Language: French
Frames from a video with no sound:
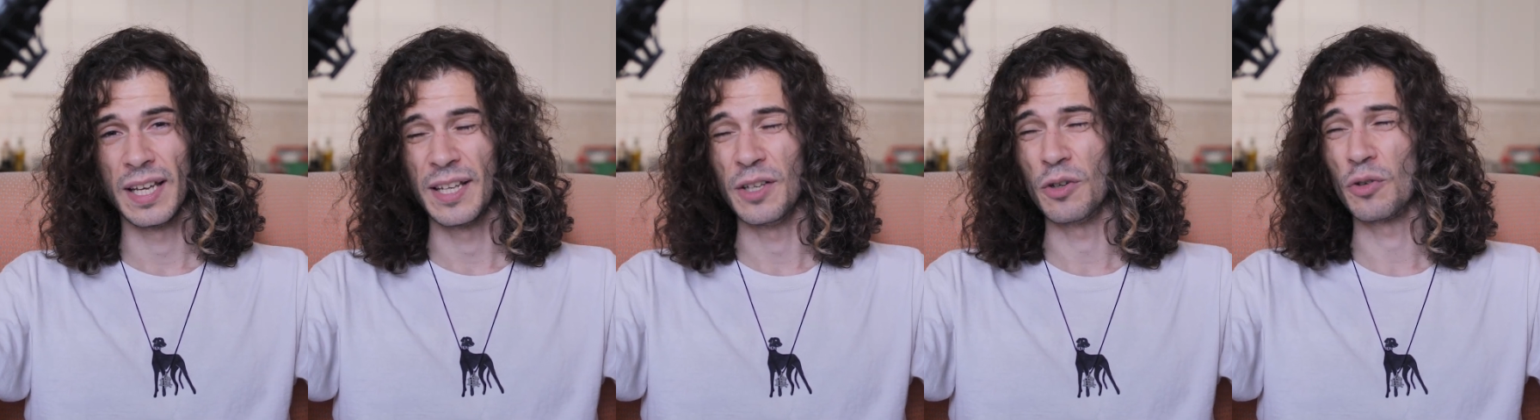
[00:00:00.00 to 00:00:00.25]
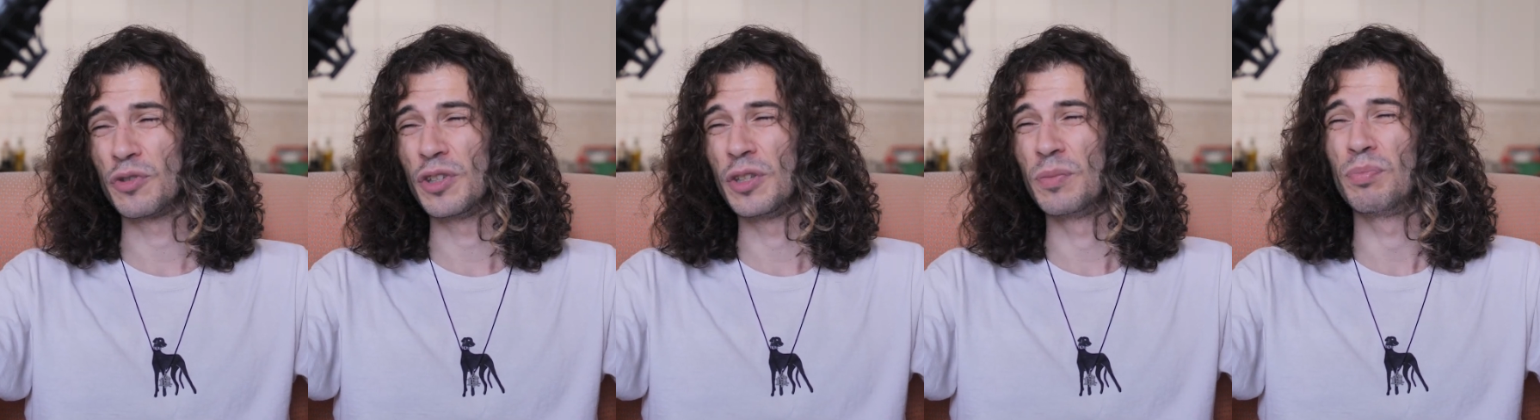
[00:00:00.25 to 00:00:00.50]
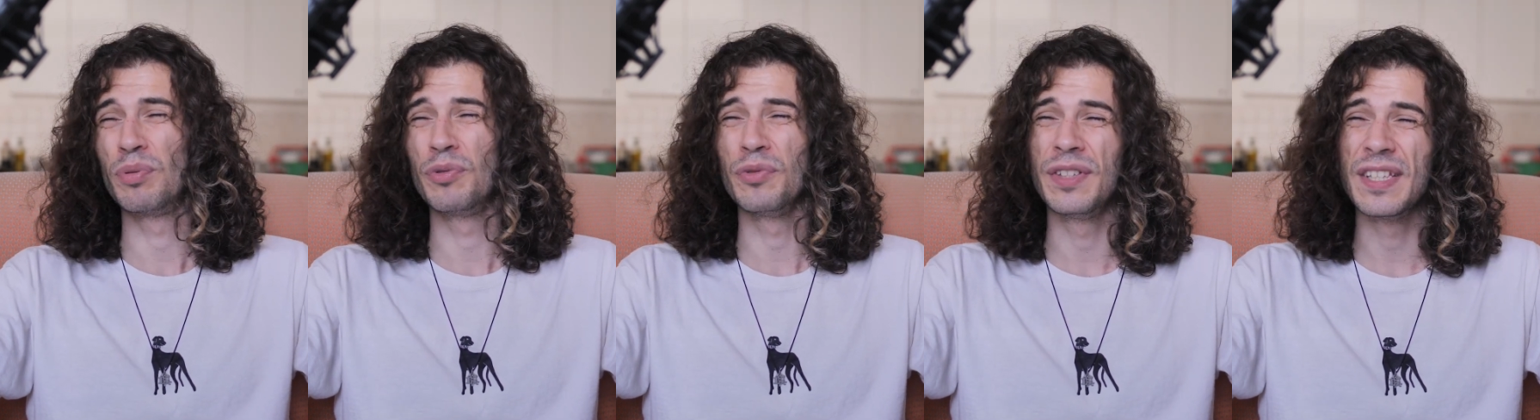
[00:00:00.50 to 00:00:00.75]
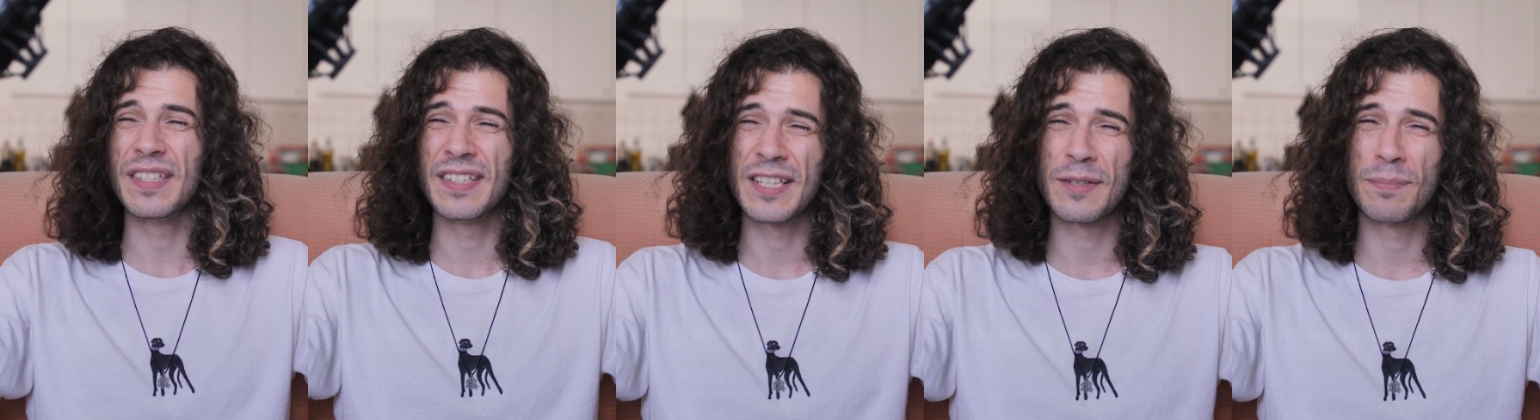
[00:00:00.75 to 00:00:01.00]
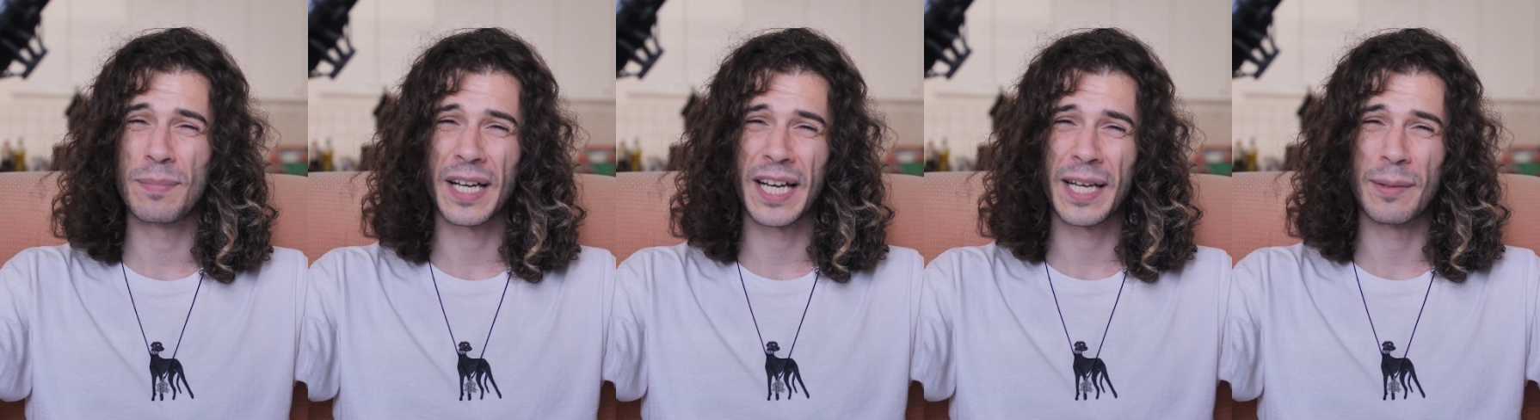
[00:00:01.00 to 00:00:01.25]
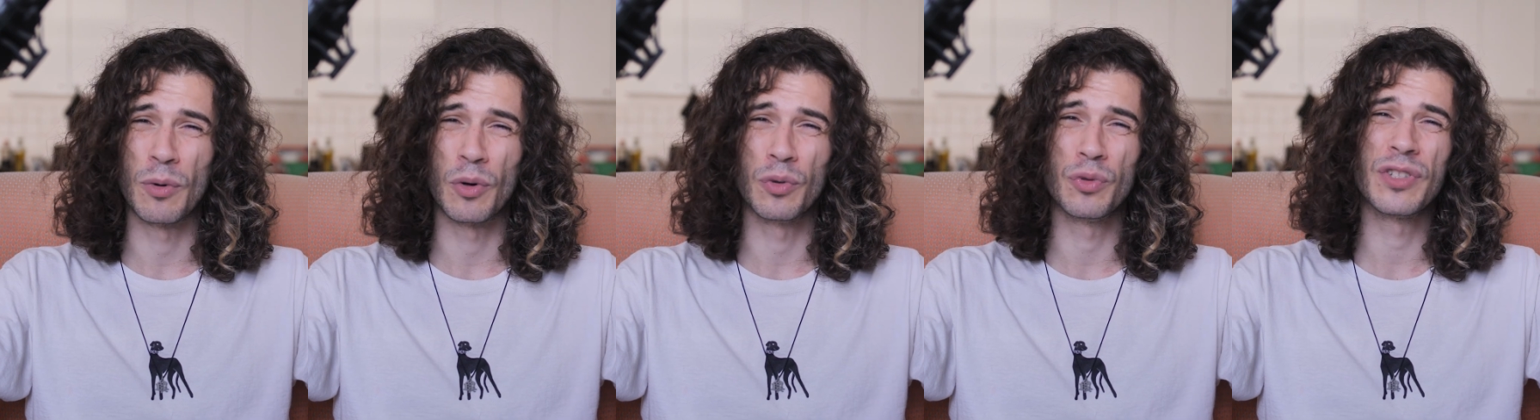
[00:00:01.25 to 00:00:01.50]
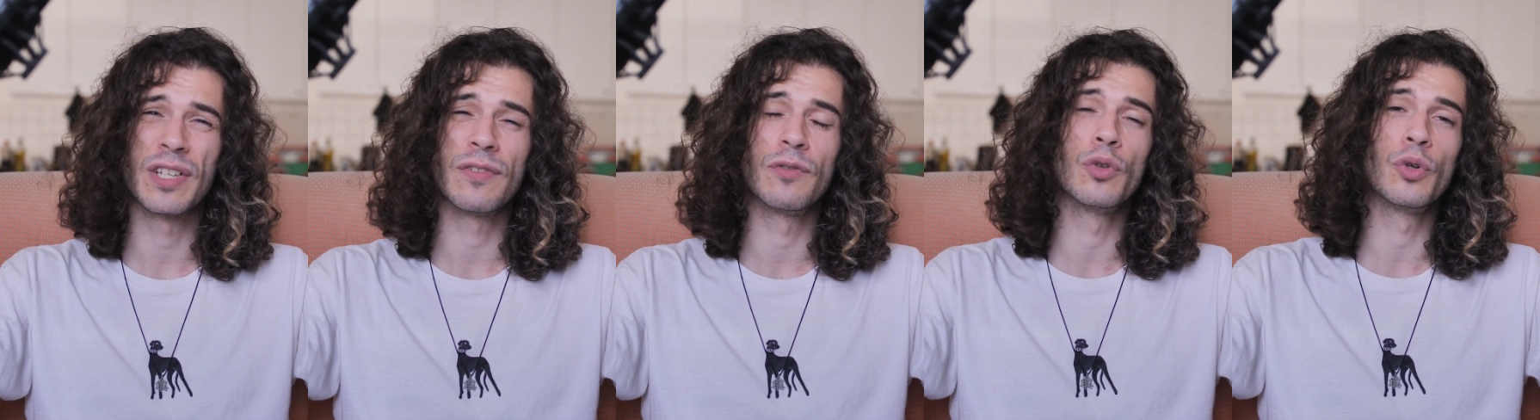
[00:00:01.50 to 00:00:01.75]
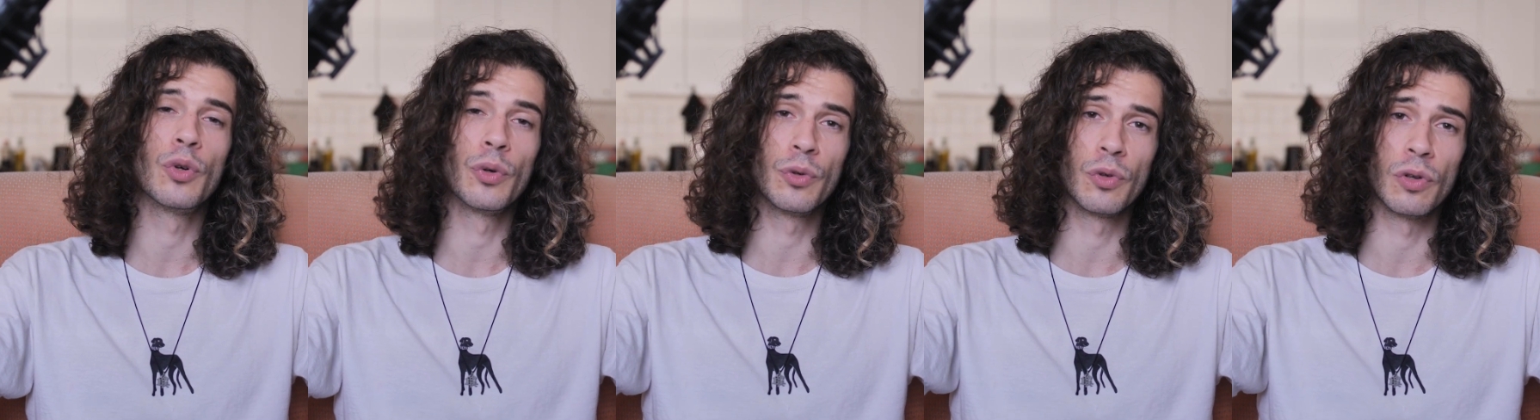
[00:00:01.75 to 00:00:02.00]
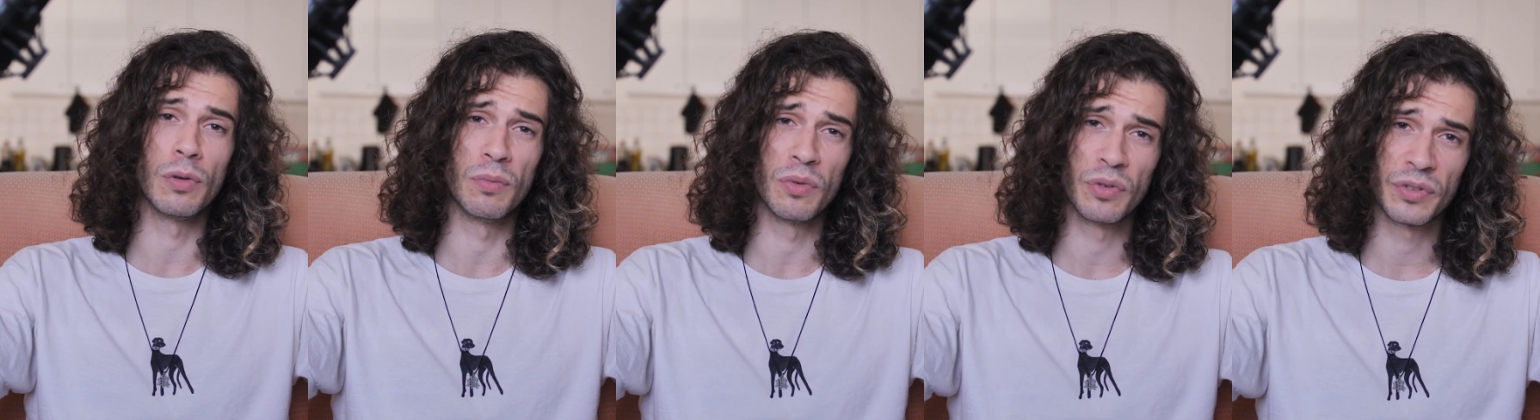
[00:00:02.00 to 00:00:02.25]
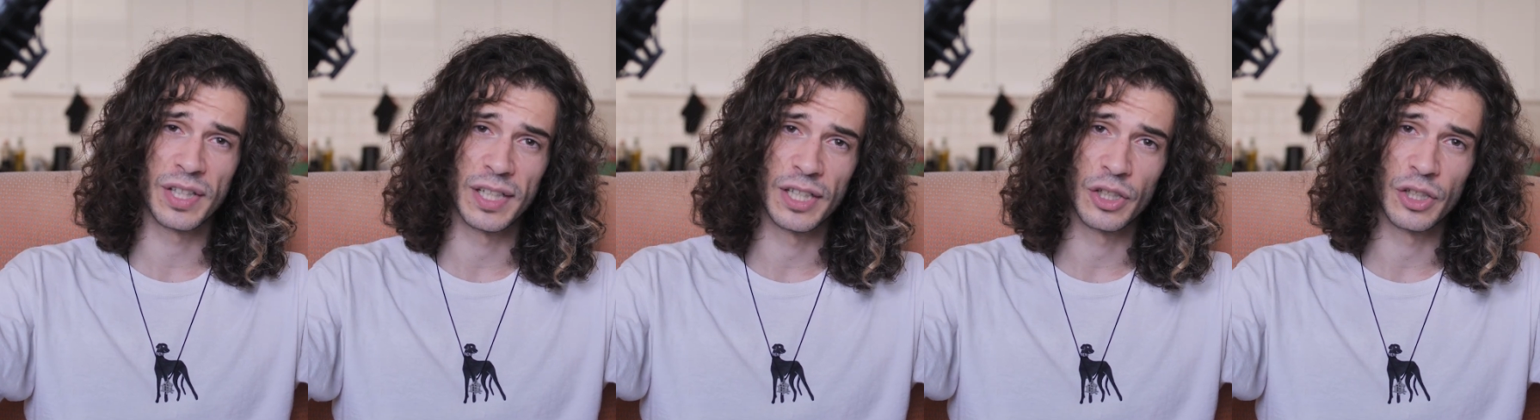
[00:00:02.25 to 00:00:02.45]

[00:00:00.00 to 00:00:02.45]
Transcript: et ensuite, plus désespérément, nous avons cru que le monde